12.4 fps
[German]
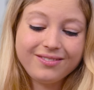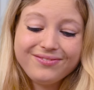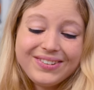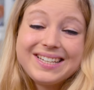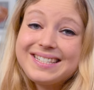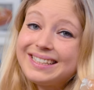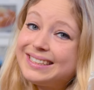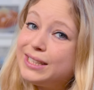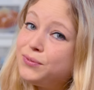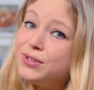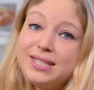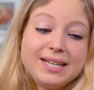Wie gesagt, ich
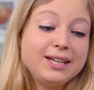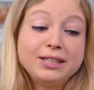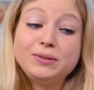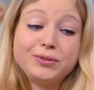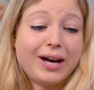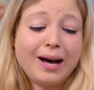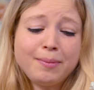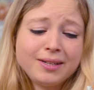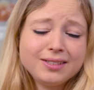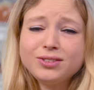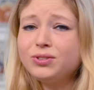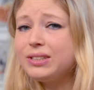würde die irgendwie
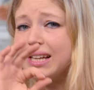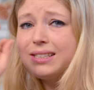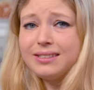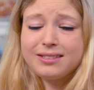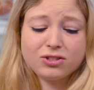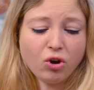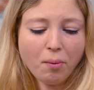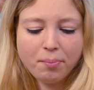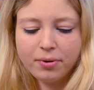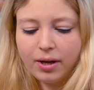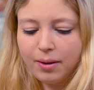verarbeiten und dann ist es top.